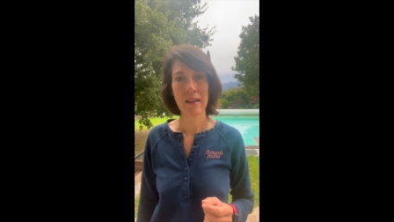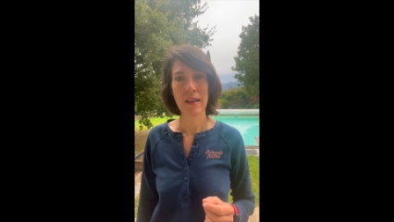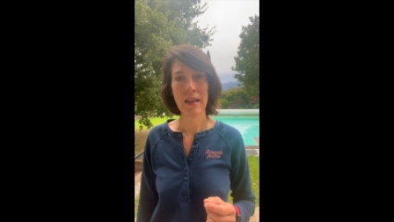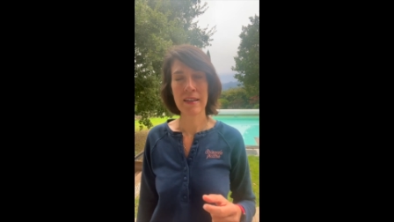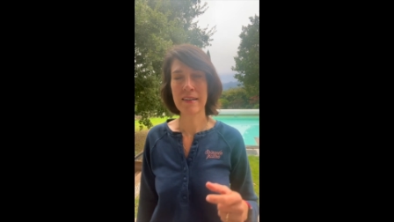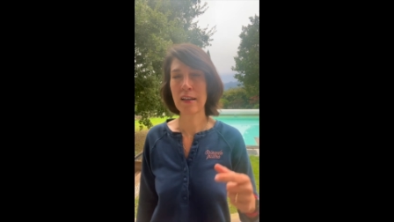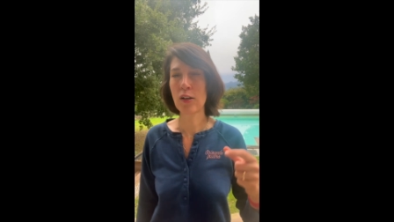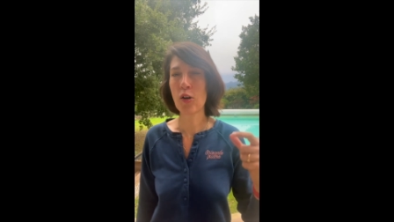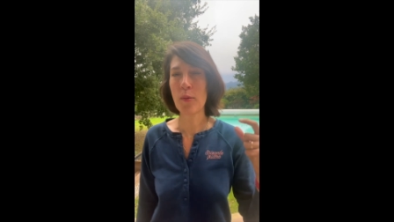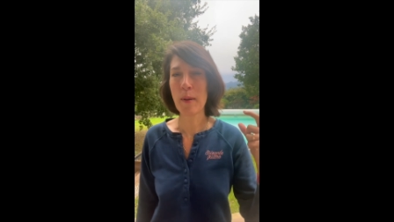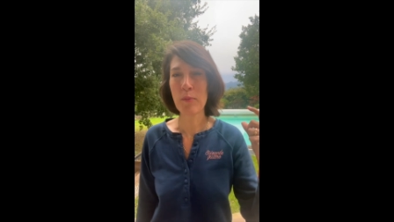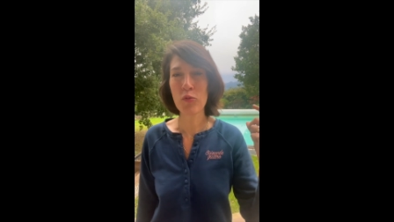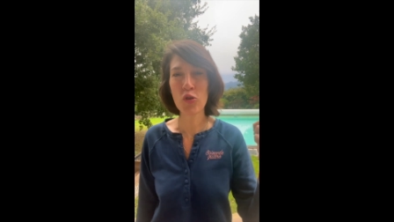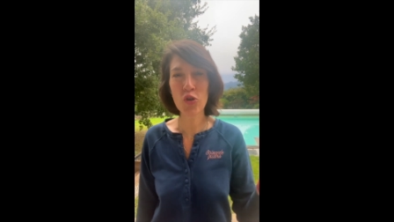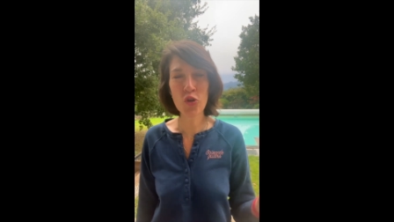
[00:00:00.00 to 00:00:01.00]
et c'est quand
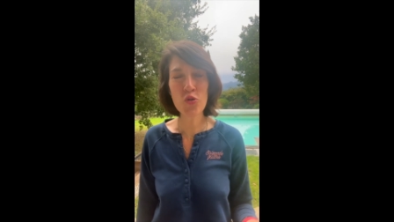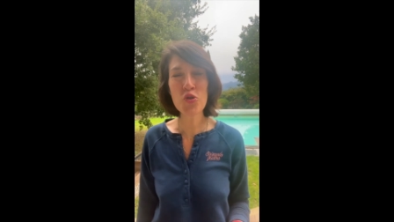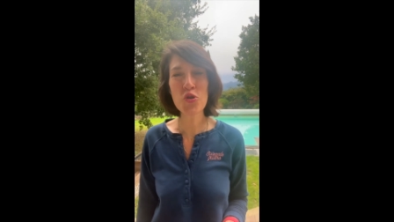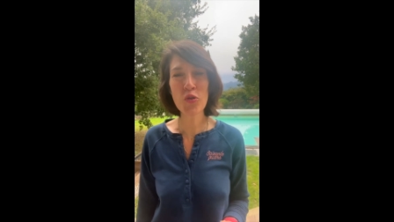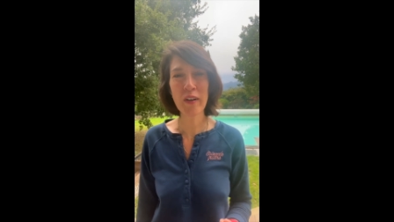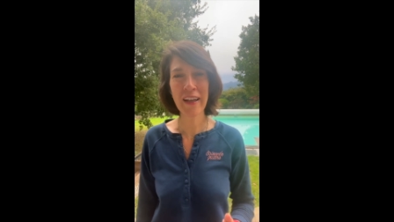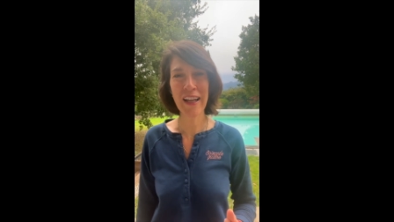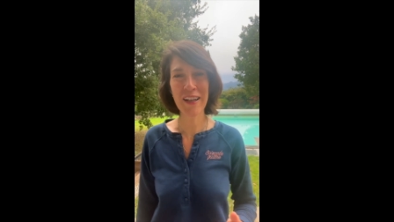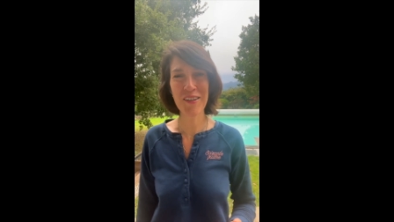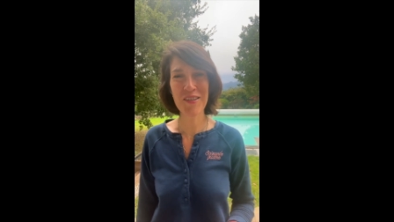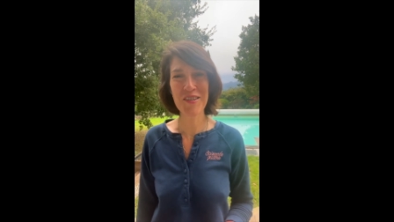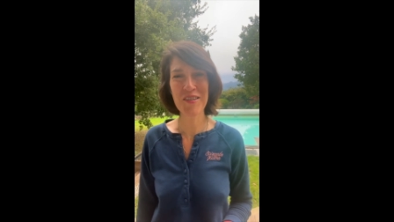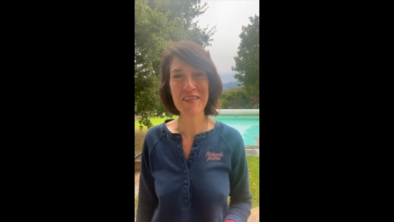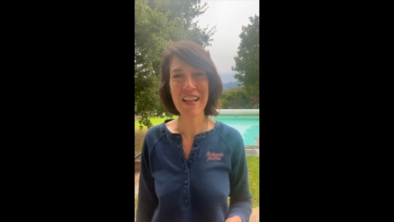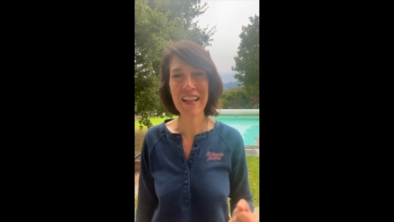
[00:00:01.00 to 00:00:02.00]
même toujours quelque
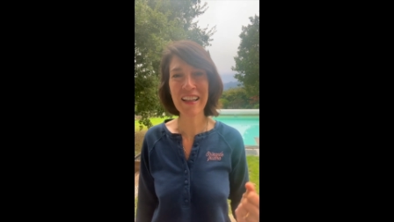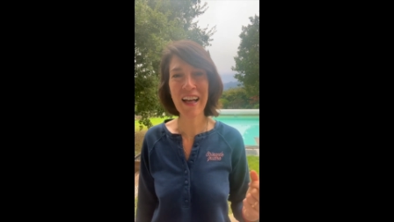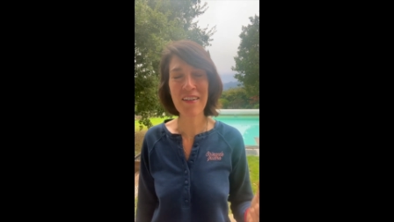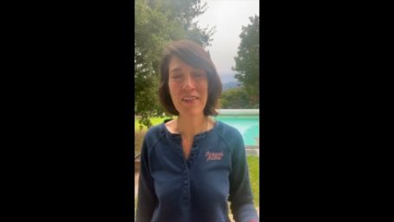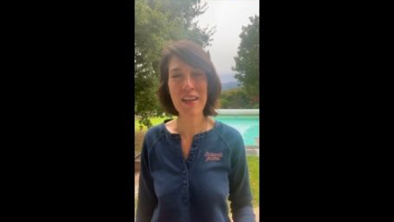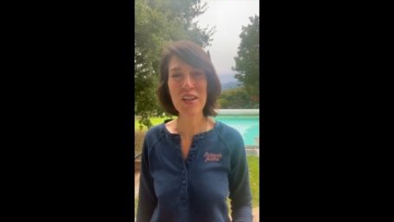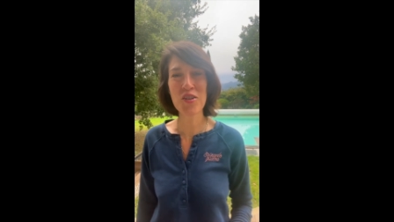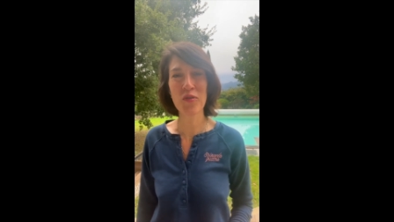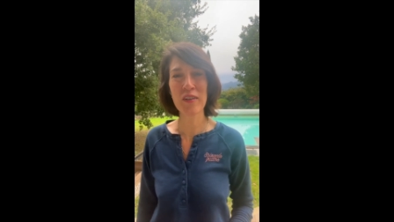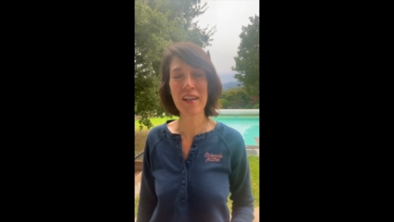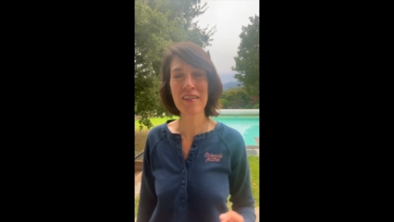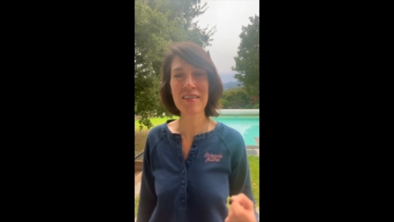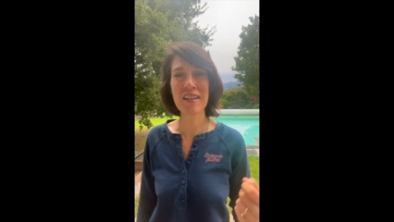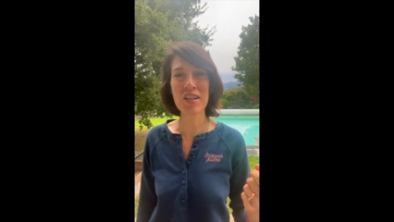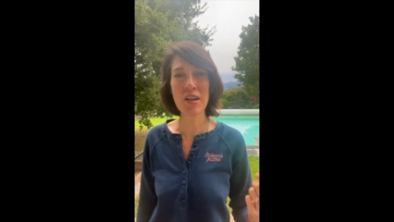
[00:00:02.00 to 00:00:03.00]
chose à travailler, j'ai envie de
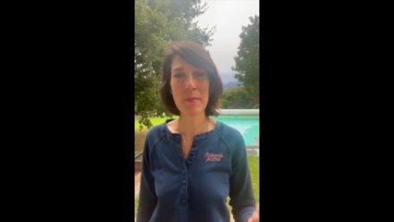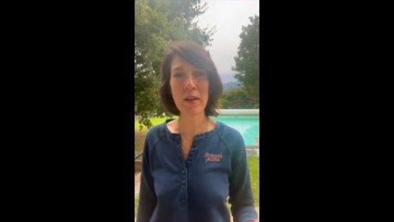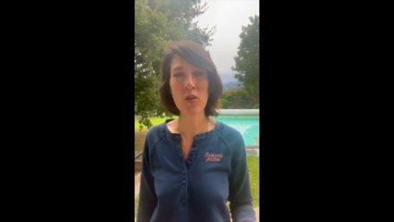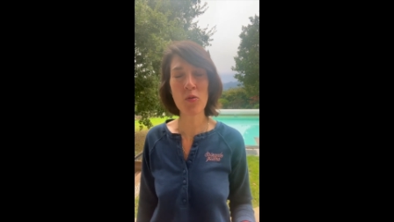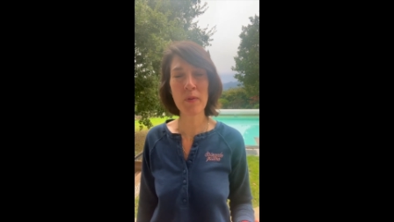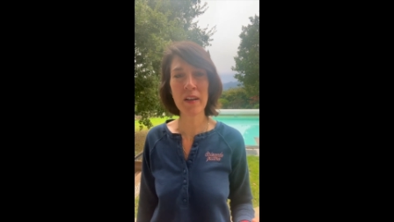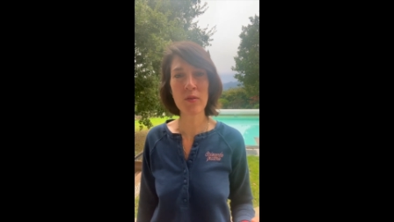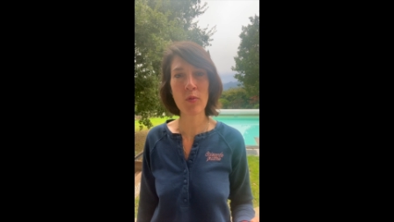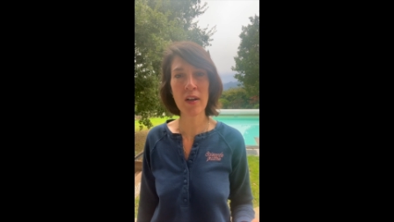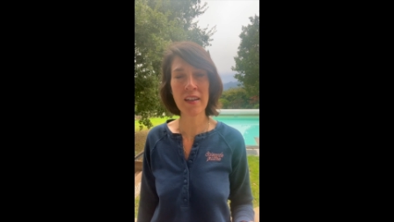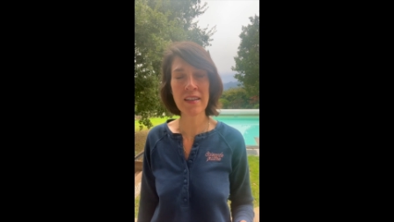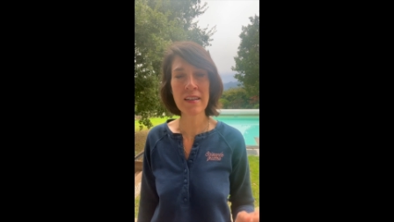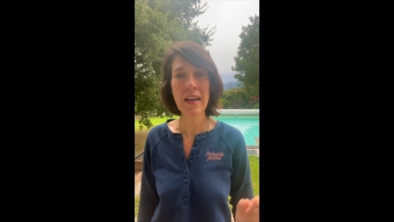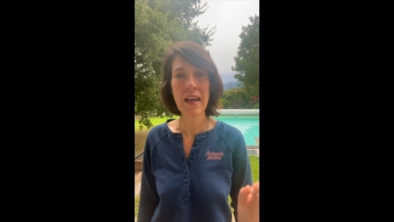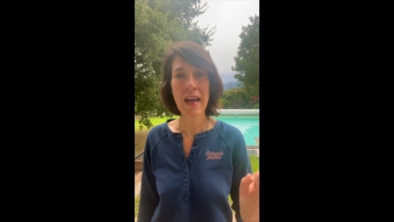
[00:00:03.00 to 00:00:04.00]
dire, c'est jamais complètement
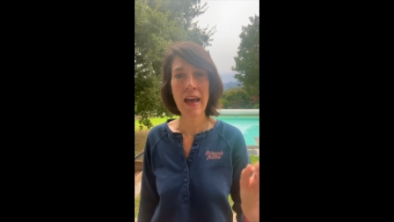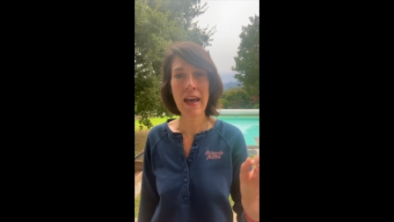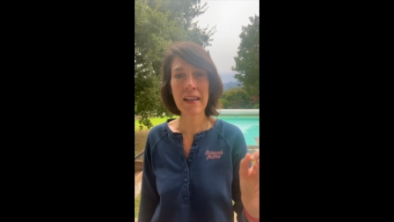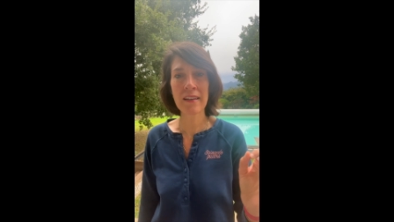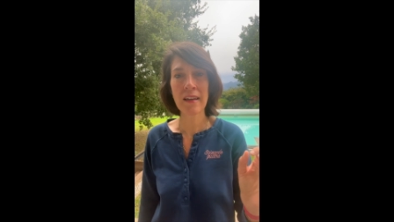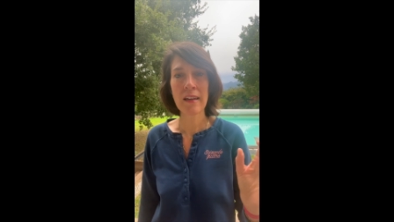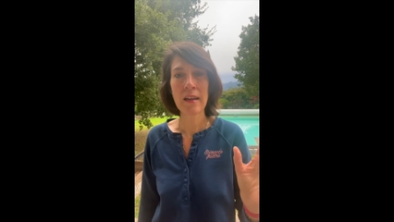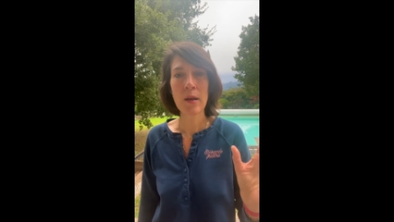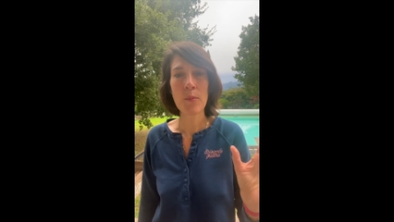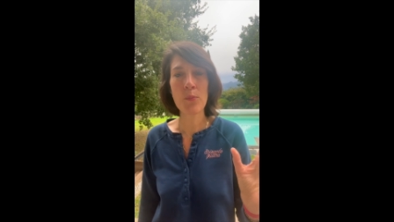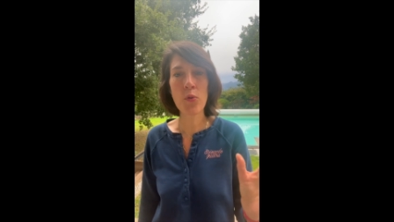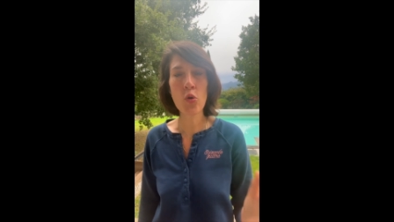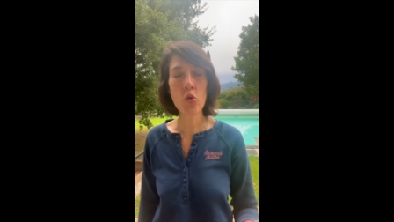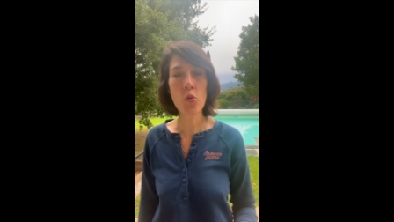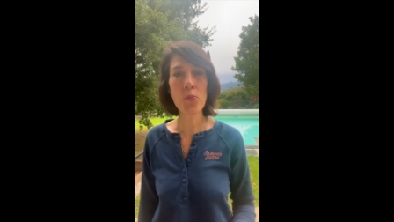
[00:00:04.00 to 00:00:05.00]
acquis, être
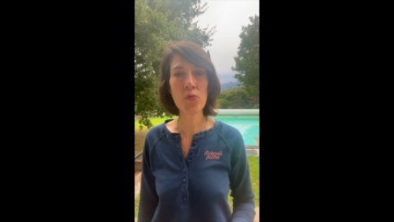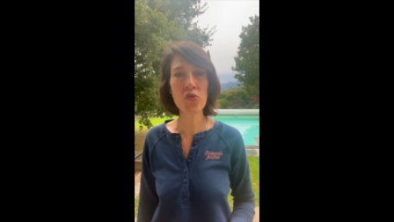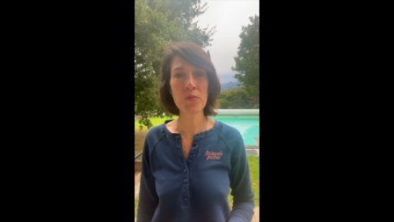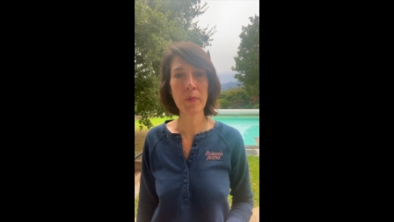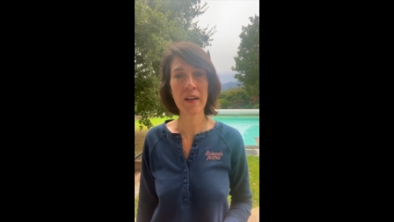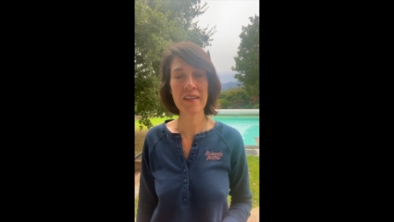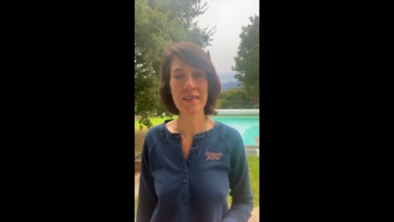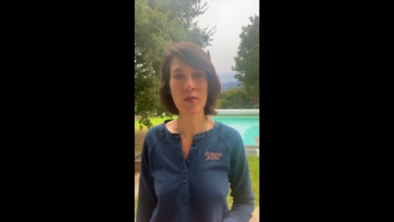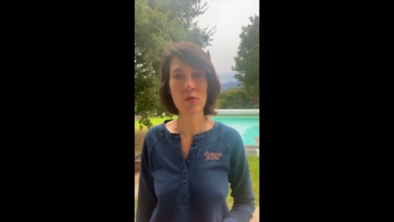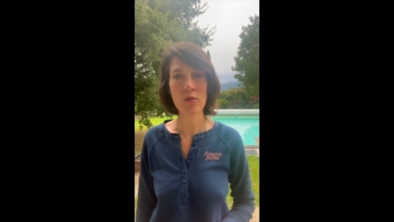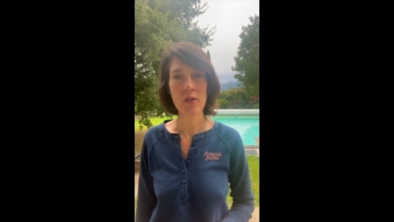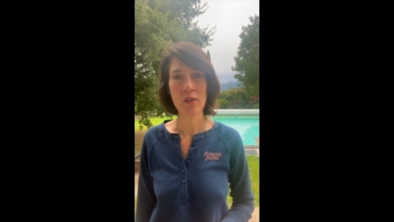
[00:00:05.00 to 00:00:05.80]
beaucoup plus présent